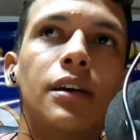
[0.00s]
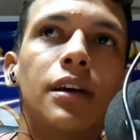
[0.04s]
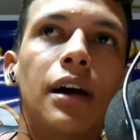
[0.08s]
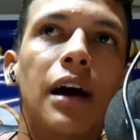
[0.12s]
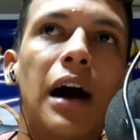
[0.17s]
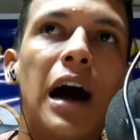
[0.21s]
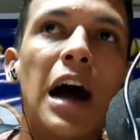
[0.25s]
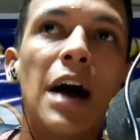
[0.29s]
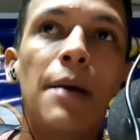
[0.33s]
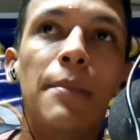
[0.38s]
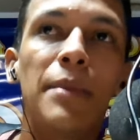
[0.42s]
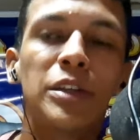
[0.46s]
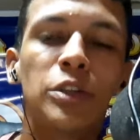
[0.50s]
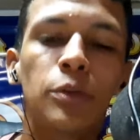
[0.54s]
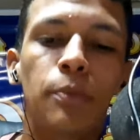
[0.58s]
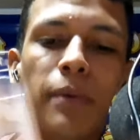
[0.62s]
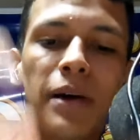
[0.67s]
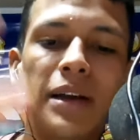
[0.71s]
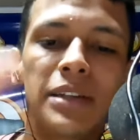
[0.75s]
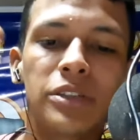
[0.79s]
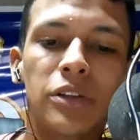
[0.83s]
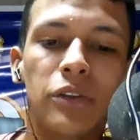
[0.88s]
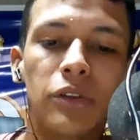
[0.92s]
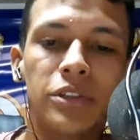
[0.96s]
Ah, mas o
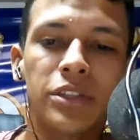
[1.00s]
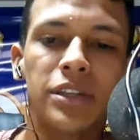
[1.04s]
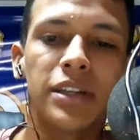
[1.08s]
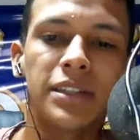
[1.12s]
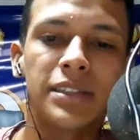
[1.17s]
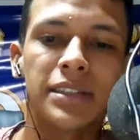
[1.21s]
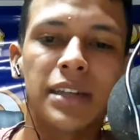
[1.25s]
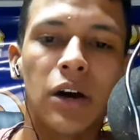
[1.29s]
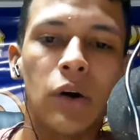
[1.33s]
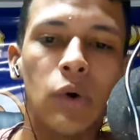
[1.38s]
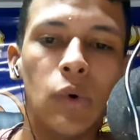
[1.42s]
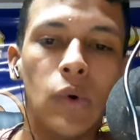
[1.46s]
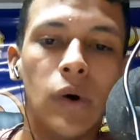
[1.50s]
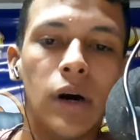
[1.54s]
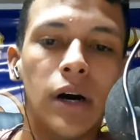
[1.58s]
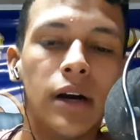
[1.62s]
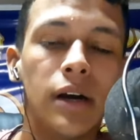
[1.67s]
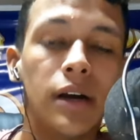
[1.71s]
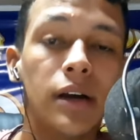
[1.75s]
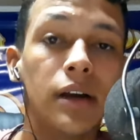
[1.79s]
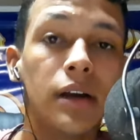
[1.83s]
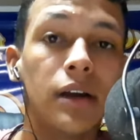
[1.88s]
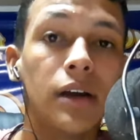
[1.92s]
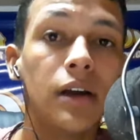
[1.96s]
passo está nessa rua.
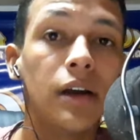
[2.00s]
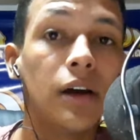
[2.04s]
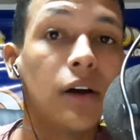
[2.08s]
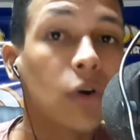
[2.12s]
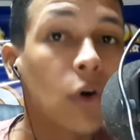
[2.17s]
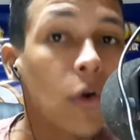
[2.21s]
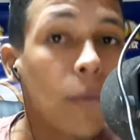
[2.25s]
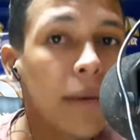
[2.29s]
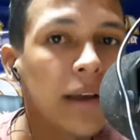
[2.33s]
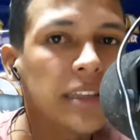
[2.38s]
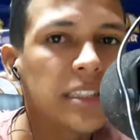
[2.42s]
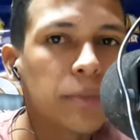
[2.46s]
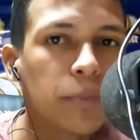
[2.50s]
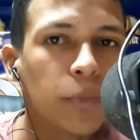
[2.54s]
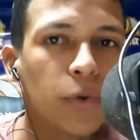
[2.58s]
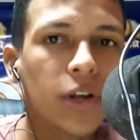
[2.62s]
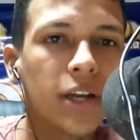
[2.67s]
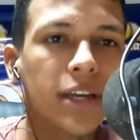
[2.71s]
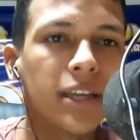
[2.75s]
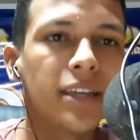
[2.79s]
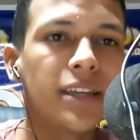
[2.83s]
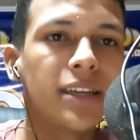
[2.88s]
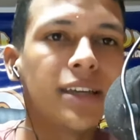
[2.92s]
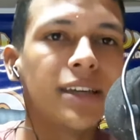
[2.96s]
Comece por
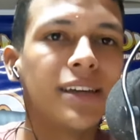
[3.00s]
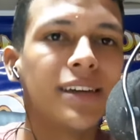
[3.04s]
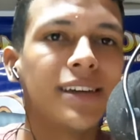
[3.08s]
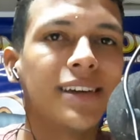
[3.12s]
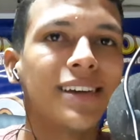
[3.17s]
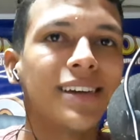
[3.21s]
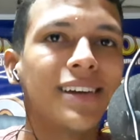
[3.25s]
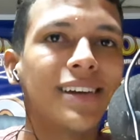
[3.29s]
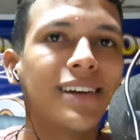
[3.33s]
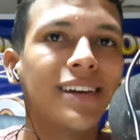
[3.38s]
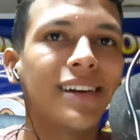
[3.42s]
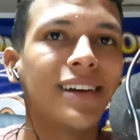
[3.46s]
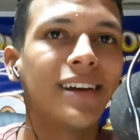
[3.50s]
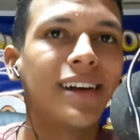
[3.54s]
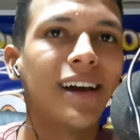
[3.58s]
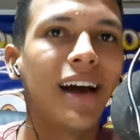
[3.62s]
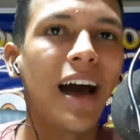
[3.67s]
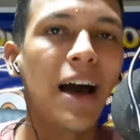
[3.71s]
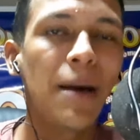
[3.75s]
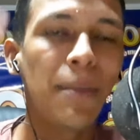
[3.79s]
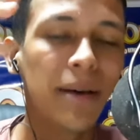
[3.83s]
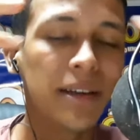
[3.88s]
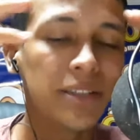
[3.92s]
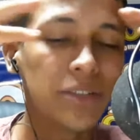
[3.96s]
aí.
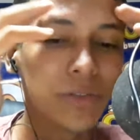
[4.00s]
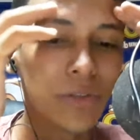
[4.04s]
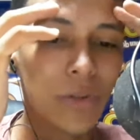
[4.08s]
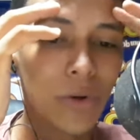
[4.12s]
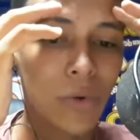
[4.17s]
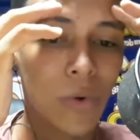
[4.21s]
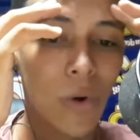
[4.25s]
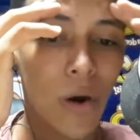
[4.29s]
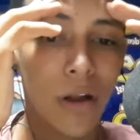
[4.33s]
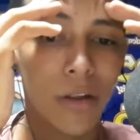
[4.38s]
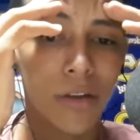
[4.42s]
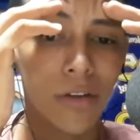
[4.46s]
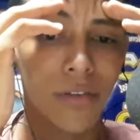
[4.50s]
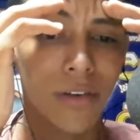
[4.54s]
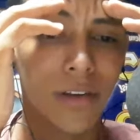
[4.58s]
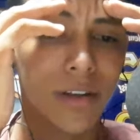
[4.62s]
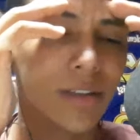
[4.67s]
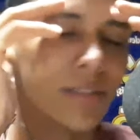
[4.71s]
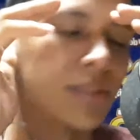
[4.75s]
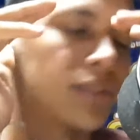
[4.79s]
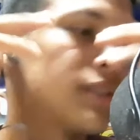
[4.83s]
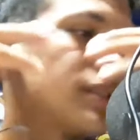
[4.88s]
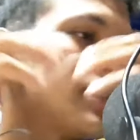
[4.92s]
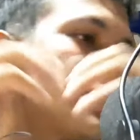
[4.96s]
Ah, mas não dou conta,
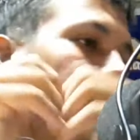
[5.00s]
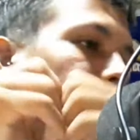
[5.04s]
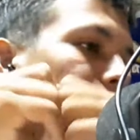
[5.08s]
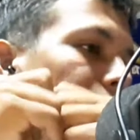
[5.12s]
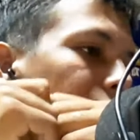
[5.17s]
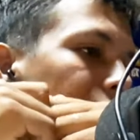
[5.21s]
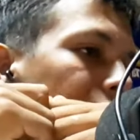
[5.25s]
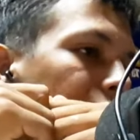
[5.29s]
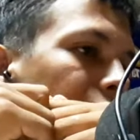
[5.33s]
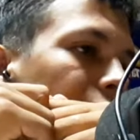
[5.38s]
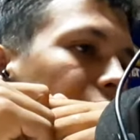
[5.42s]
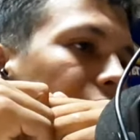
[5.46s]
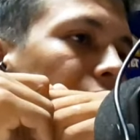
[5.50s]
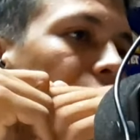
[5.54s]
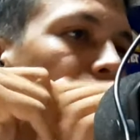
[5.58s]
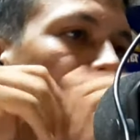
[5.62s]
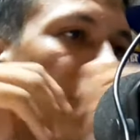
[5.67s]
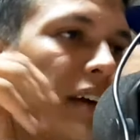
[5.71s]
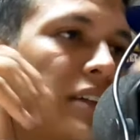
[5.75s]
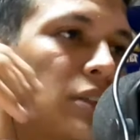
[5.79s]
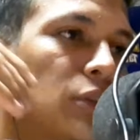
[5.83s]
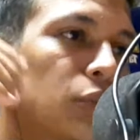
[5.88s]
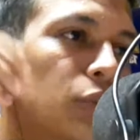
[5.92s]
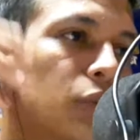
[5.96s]
Vinícius.
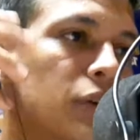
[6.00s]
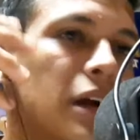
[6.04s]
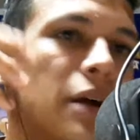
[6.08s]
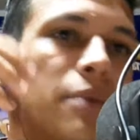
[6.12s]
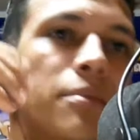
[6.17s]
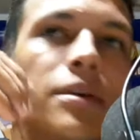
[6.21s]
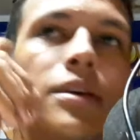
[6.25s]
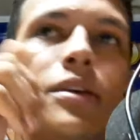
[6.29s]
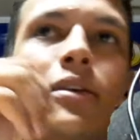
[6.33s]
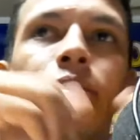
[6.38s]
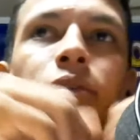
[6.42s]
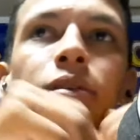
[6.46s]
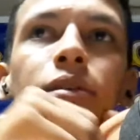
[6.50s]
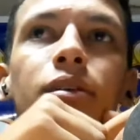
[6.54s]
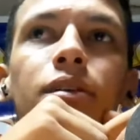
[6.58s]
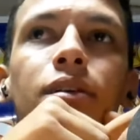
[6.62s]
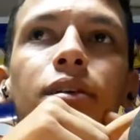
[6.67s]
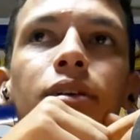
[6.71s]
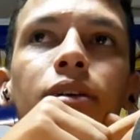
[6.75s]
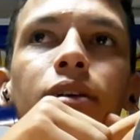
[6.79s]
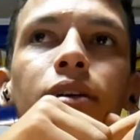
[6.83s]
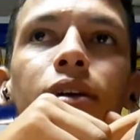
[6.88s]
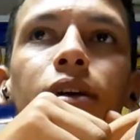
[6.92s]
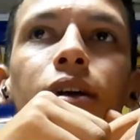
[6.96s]
Faz outro caminho.
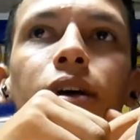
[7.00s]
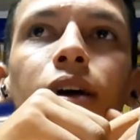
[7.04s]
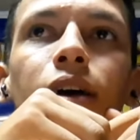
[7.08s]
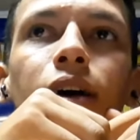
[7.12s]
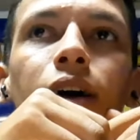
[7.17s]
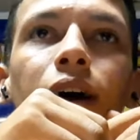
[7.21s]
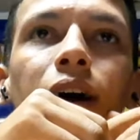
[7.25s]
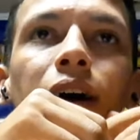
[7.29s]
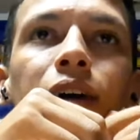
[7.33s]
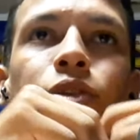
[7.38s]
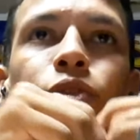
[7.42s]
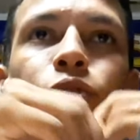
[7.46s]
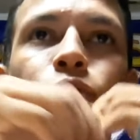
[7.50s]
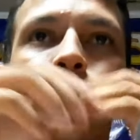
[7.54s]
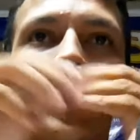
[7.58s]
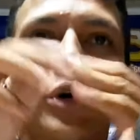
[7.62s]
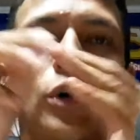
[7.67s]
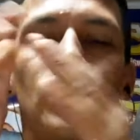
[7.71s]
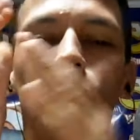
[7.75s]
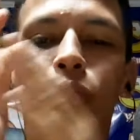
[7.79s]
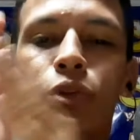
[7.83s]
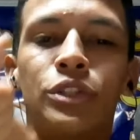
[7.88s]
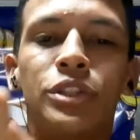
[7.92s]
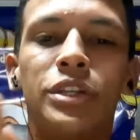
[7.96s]

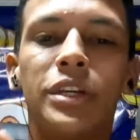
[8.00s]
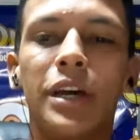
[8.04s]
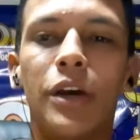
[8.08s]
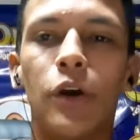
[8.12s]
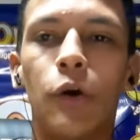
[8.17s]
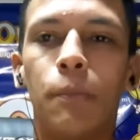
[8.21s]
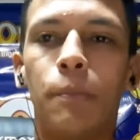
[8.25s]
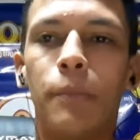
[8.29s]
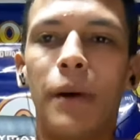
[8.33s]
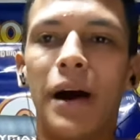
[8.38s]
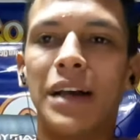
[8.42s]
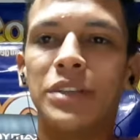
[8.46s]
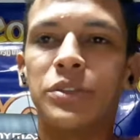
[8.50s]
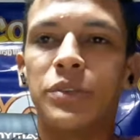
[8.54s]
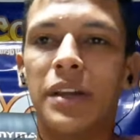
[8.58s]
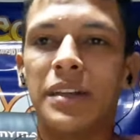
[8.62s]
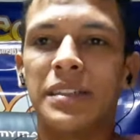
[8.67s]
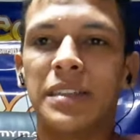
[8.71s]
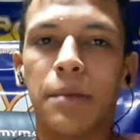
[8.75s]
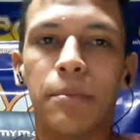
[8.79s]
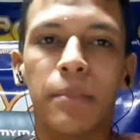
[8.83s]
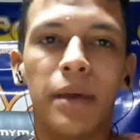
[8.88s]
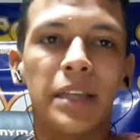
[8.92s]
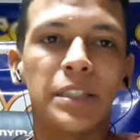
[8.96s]
Todo dia eu passo
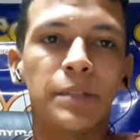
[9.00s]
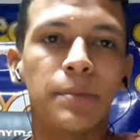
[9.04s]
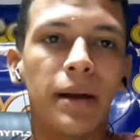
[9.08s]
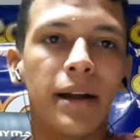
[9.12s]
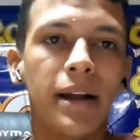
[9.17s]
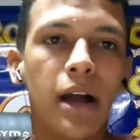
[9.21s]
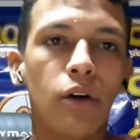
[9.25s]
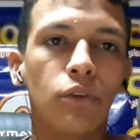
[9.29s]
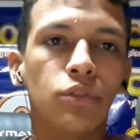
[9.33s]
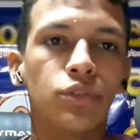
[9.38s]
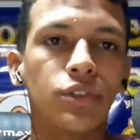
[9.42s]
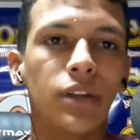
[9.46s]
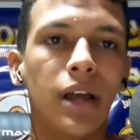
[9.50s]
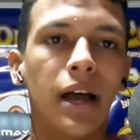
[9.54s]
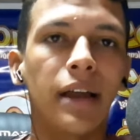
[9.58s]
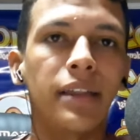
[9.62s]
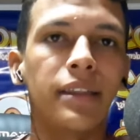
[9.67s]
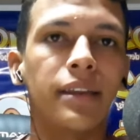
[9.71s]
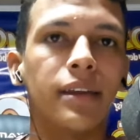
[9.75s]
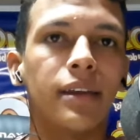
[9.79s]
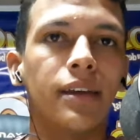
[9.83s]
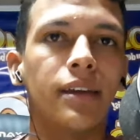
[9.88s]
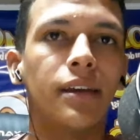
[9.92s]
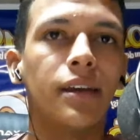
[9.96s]
nessa mesma
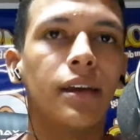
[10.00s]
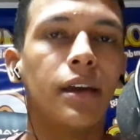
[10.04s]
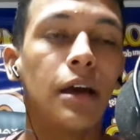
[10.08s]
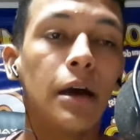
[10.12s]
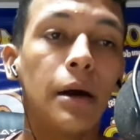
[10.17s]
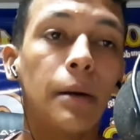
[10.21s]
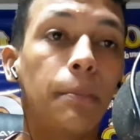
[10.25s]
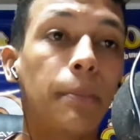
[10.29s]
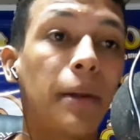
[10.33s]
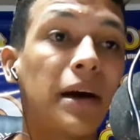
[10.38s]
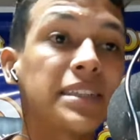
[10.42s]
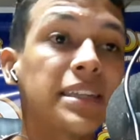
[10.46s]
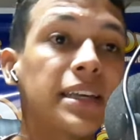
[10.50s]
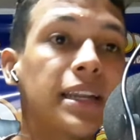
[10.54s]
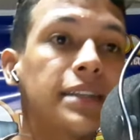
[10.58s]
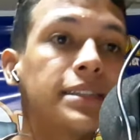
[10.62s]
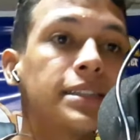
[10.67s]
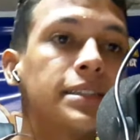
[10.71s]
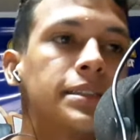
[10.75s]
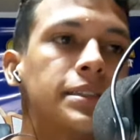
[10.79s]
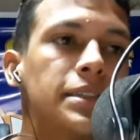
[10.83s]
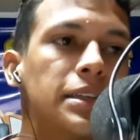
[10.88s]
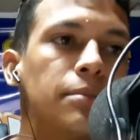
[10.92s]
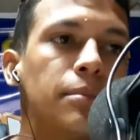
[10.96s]
calçada. Passa na de
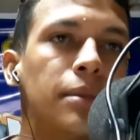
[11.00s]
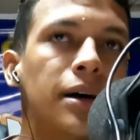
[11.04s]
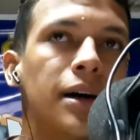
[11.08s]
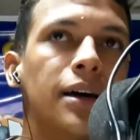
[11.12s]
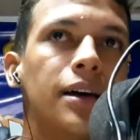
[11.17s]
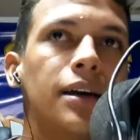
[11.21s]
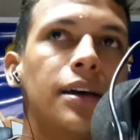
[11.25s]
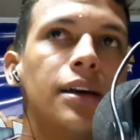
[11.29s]
cima.